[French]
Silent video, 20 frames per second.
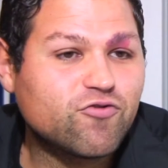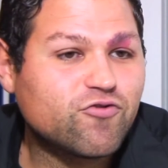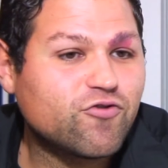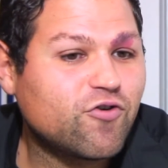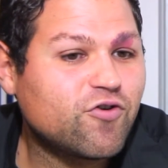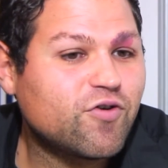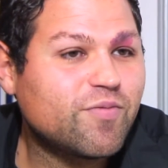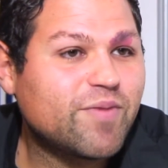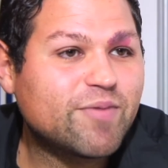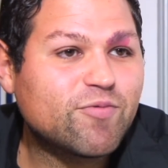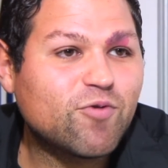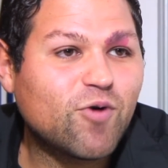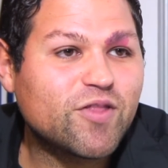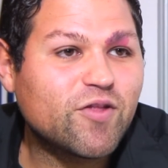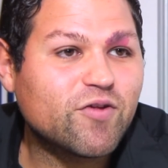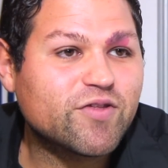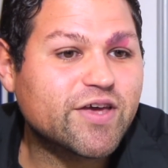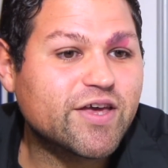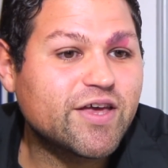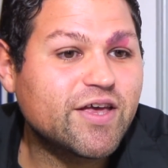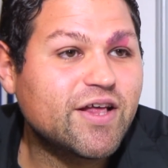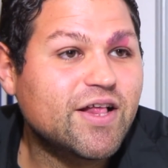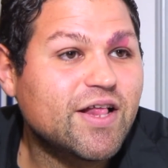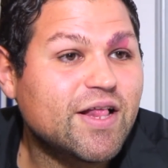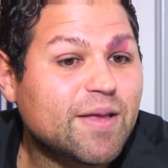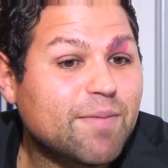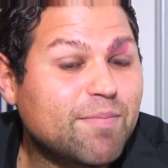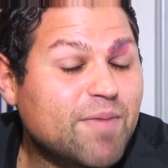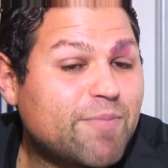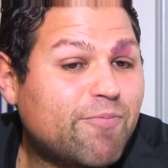toujours le même droit d'entrée,
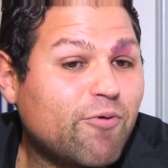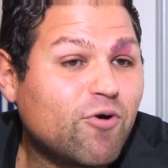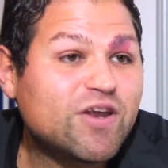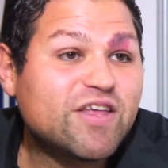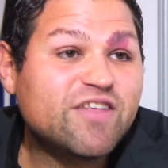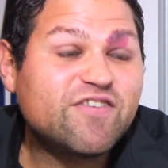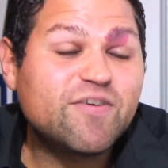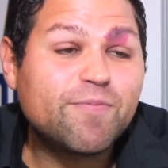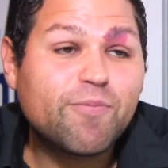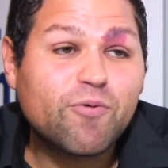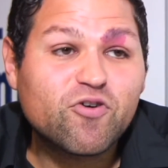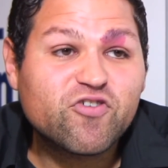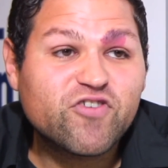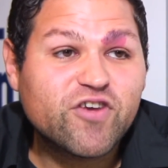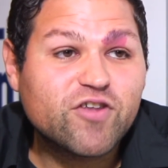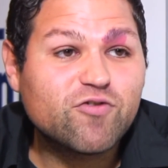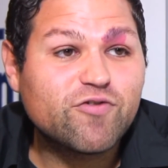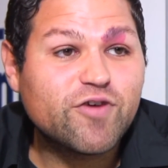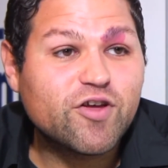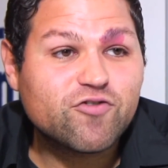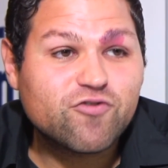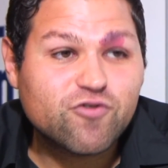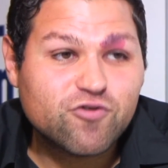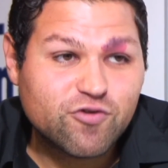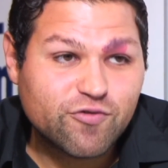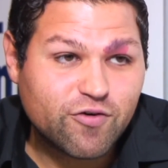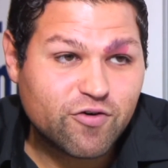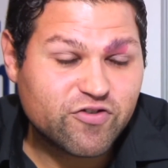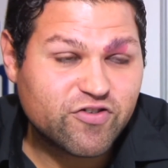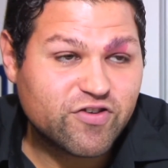mais pour les 10 prochaines ouvertures de
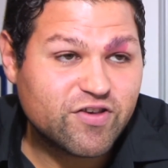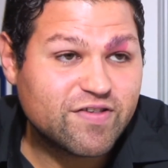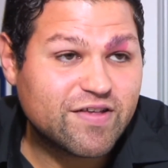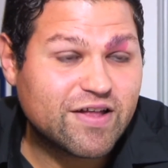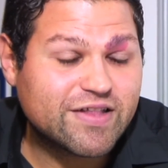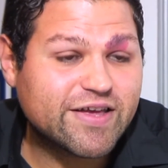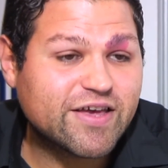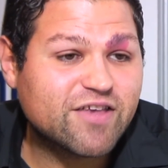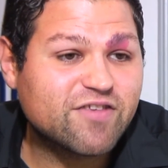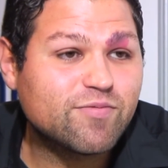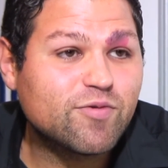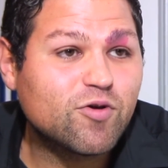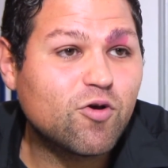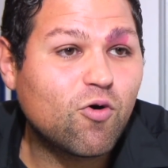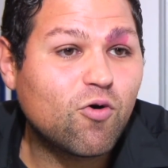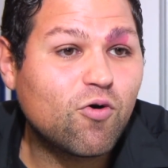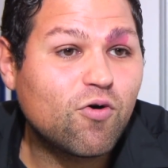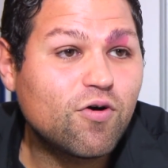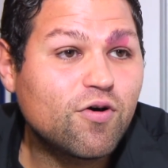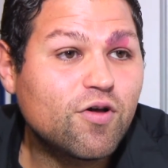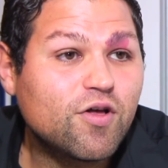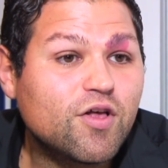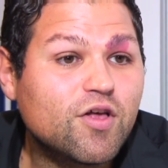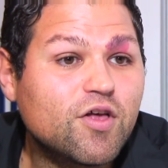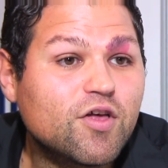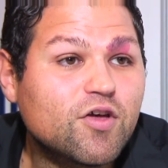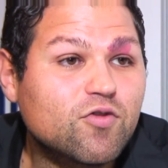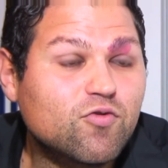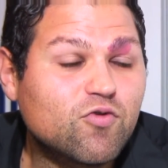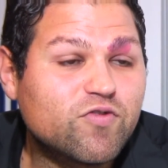franchise à 13 000 euros,
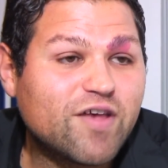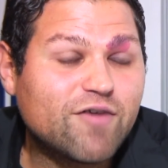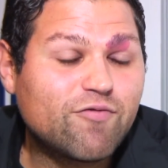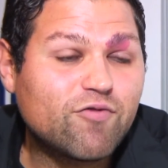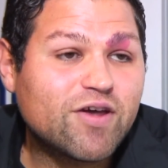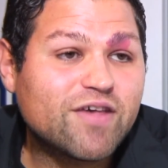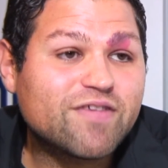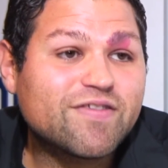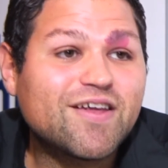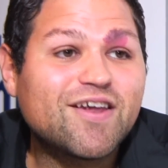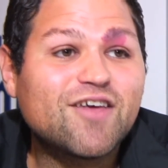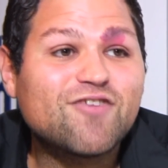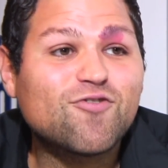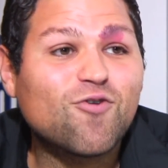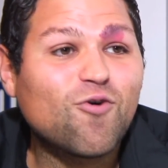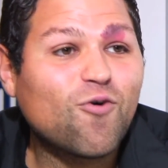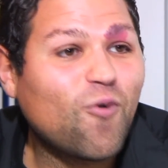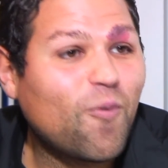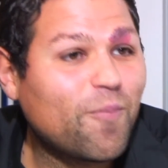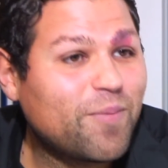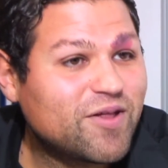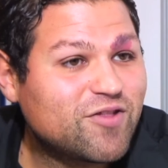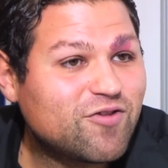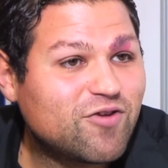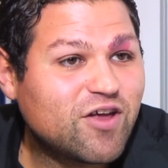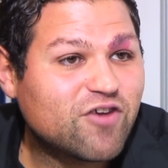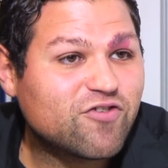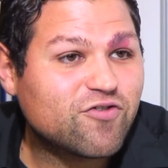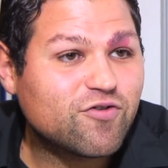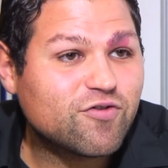nous avons l'installation complète de
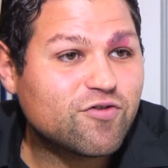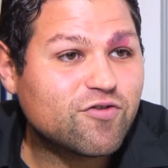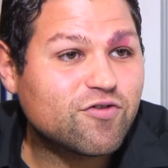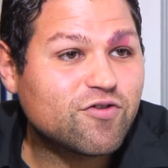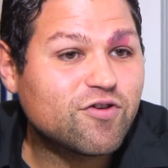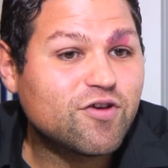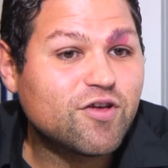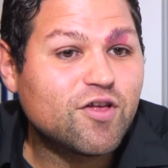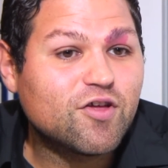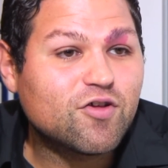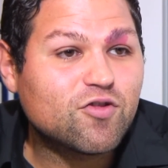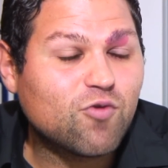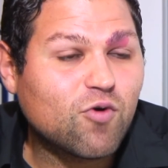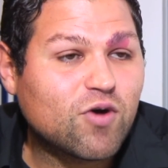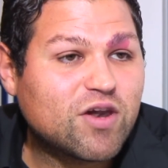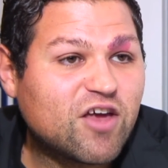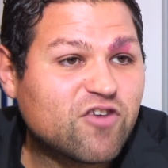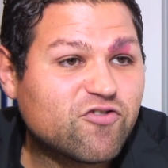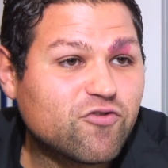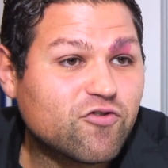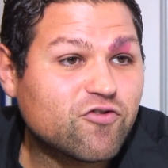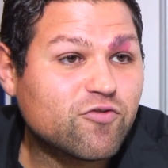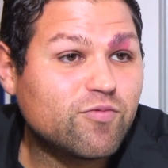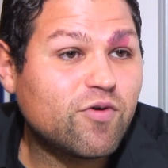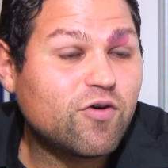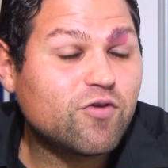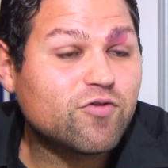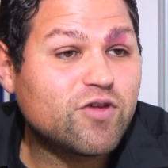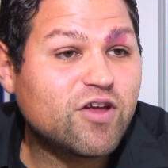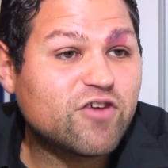l'agence, donc
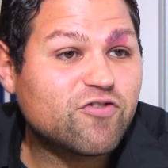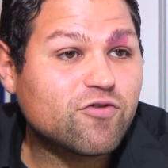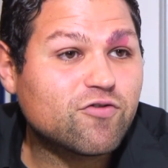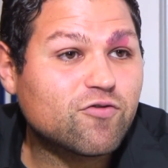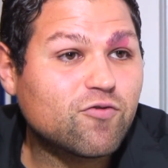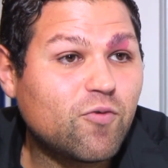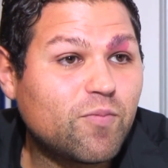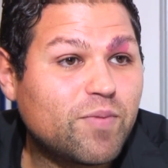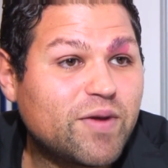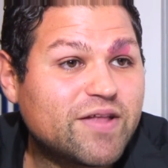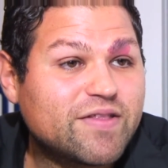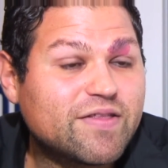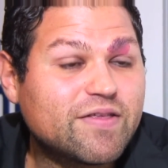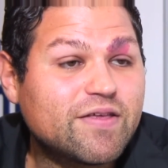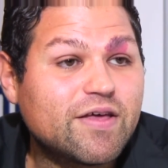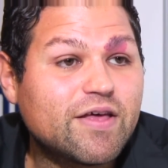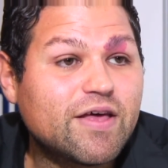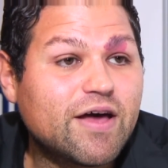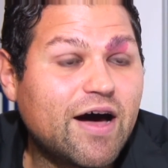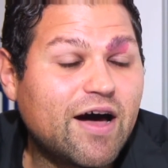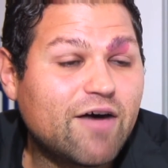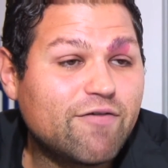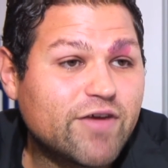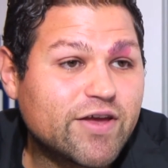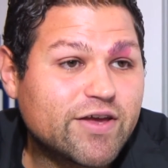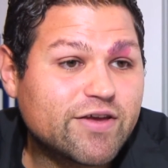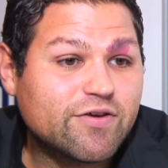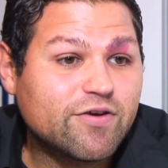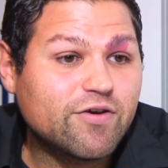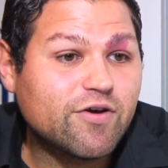l'agencement de l'agence complète
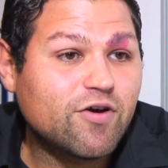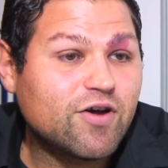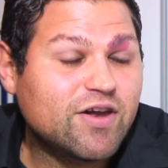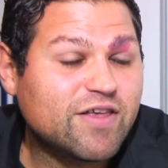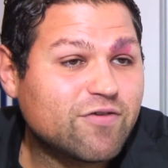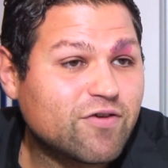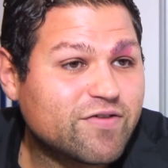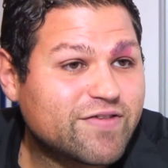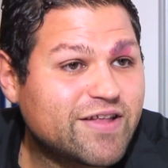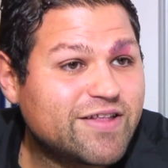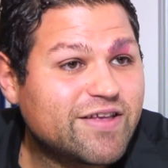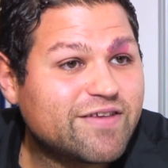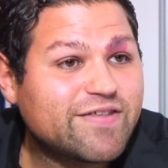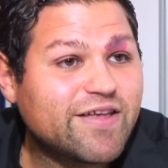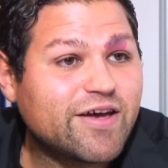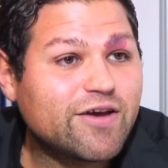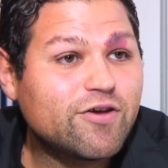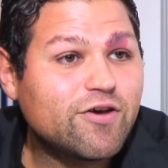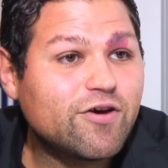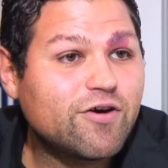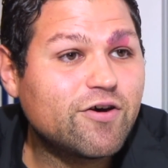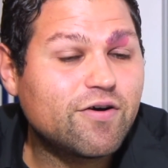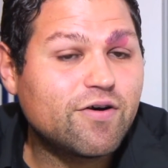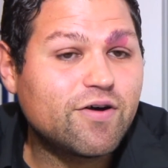avec euh, les enseignes extérieures,